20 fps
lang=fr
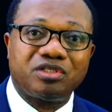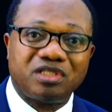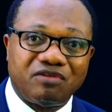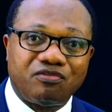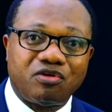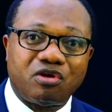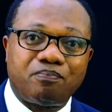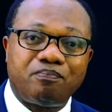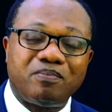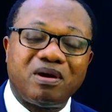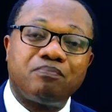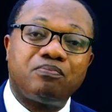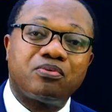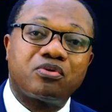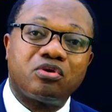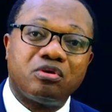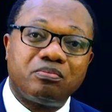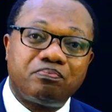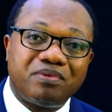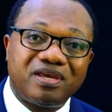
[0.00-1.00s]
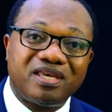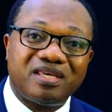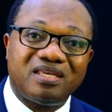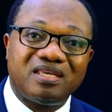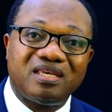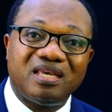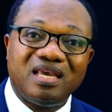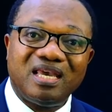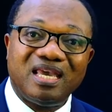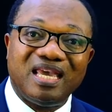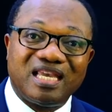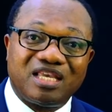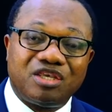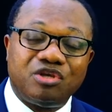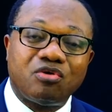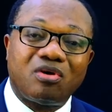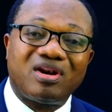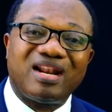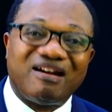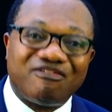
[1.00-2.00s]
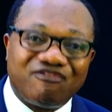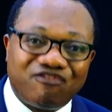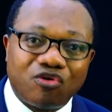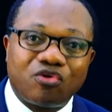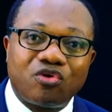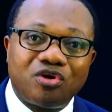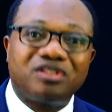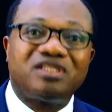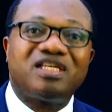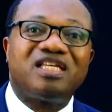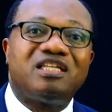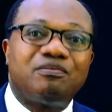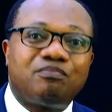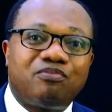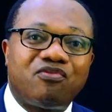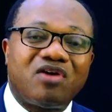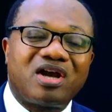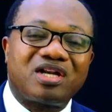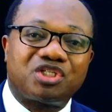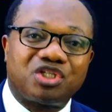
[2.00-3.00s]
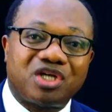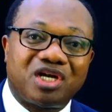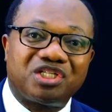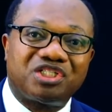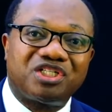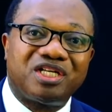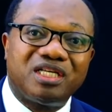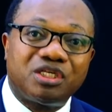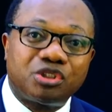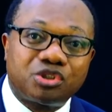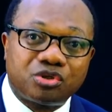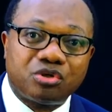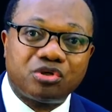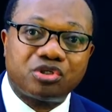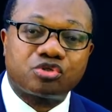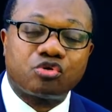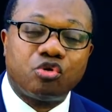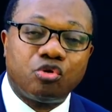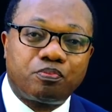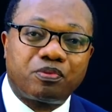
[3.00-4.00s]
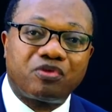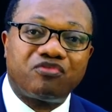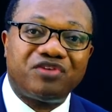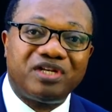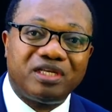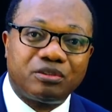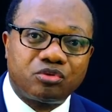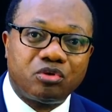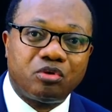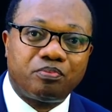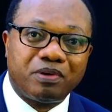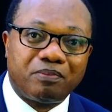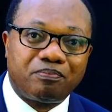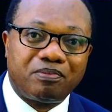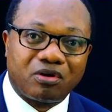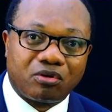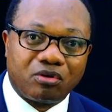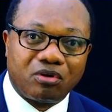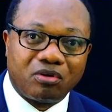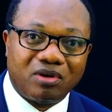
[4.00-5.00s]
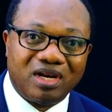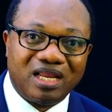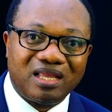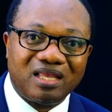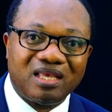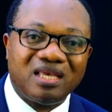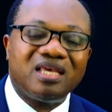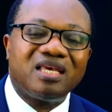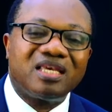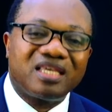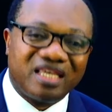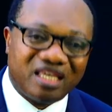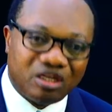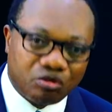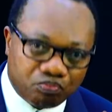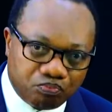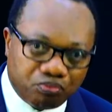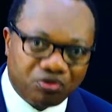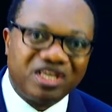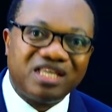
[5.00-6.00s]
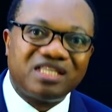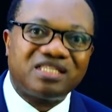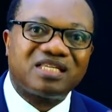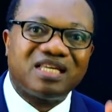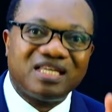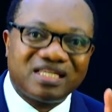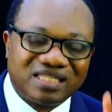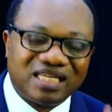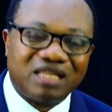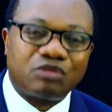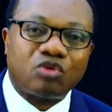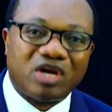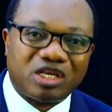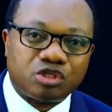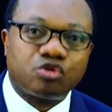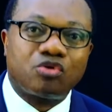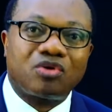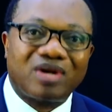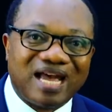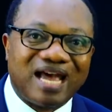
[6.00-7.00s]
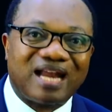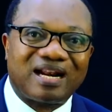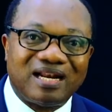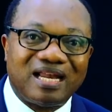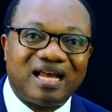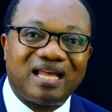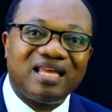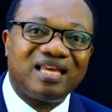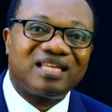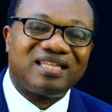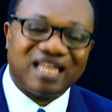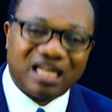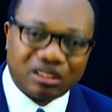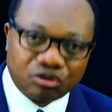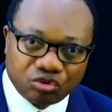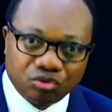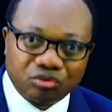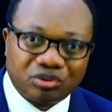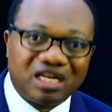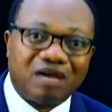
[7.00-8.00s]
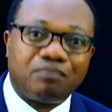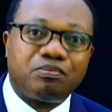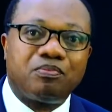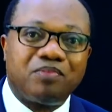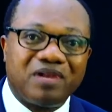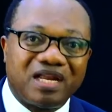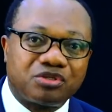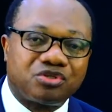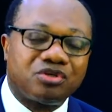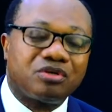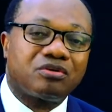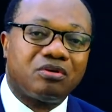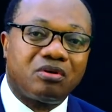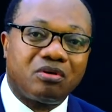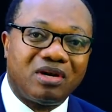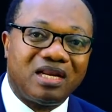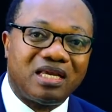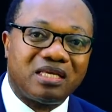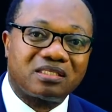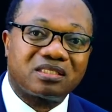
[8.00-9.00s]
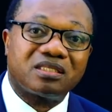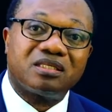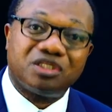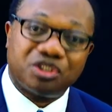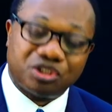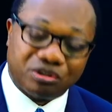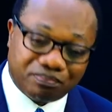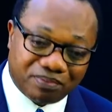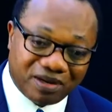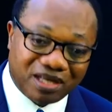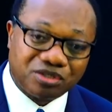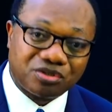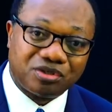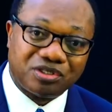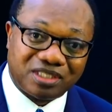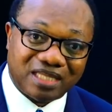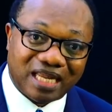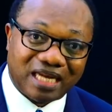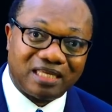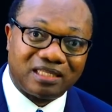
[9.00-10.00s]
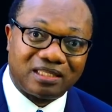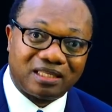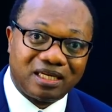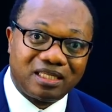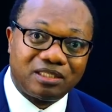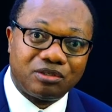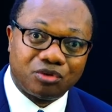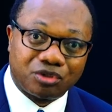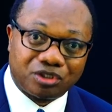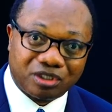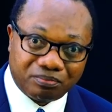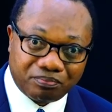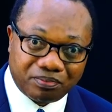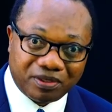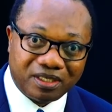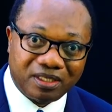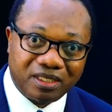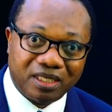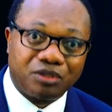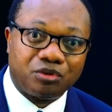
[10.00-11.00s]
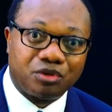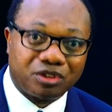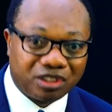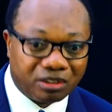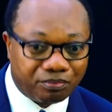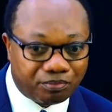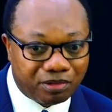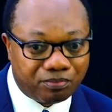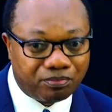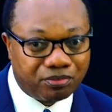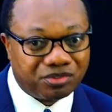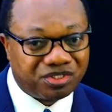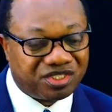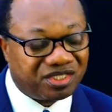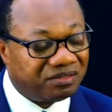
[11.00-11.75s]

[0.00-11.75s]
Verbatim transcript: développement pour le pays et qui ont la volonté de pouvoir changer les choses au profit de tout le peuple congolais, qu'ils puissent cet oiseau rare-là dans toute la population congolaise. Je pense que c'est dans l'intérêt de notre pays et de notre peuple aussi.